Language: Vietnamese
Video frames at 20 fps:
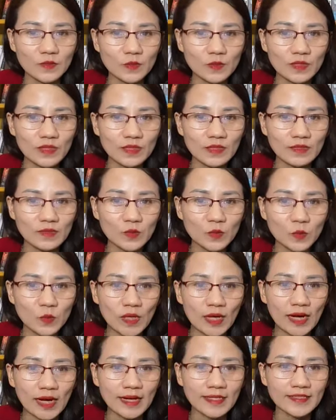để chúng ta
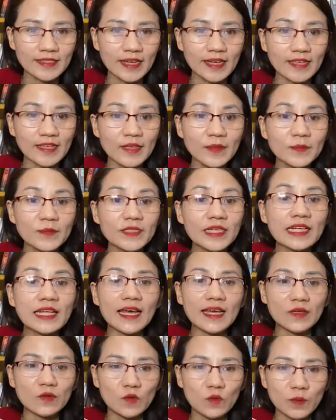dùng cả cái trái tim
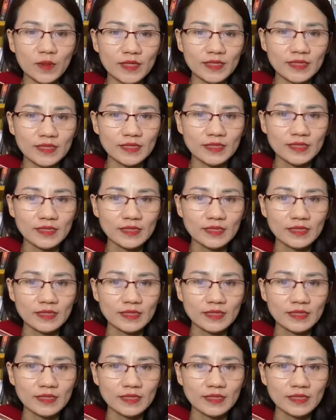chân thành của mình